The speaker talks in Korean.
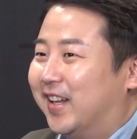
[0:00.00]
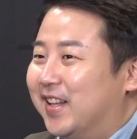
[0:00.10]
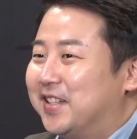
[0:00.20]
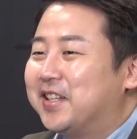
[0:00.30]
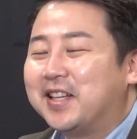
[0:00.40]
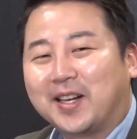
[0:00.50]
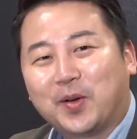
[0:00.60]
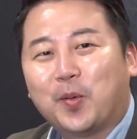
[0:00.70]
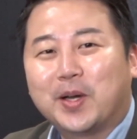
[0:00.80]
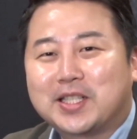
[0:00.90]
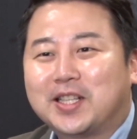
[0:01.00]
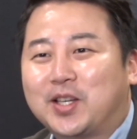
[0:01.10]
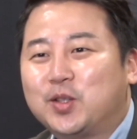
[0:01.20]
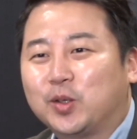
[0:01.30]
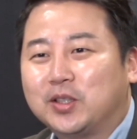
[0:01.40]
옛날에 로마 시대
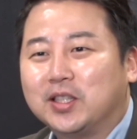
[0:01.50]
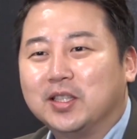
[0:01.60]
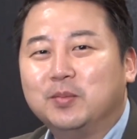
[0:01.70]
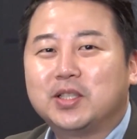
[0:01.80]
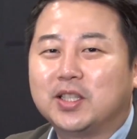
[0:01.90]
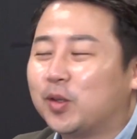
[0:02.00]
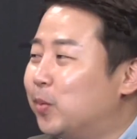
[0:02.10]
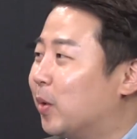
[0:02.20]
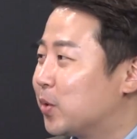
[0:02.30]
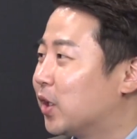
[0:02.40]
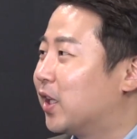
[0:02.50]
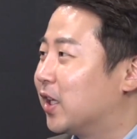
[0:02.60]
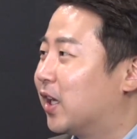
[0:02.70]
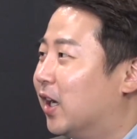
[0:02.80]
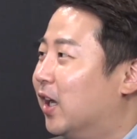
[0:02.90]
귀족들이 음식이 너무
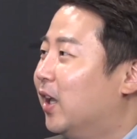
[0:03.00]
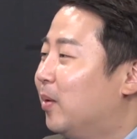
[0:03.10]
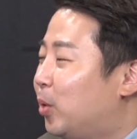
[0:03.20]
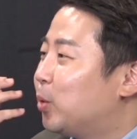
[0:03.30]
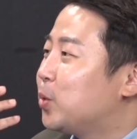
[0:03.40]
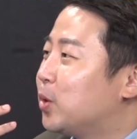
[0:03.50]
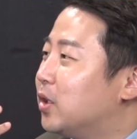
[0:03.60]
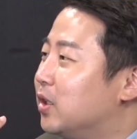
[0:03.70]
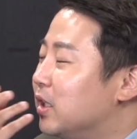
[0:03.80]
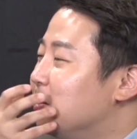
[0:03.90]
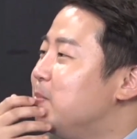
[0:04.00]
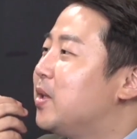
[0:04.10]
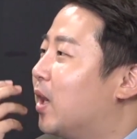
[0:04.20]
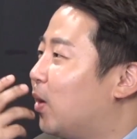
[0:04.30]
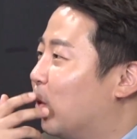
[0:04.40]
넘쳐나니까 포도주를
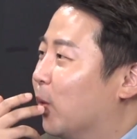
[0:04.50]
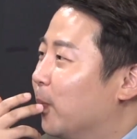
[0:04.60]
음미하고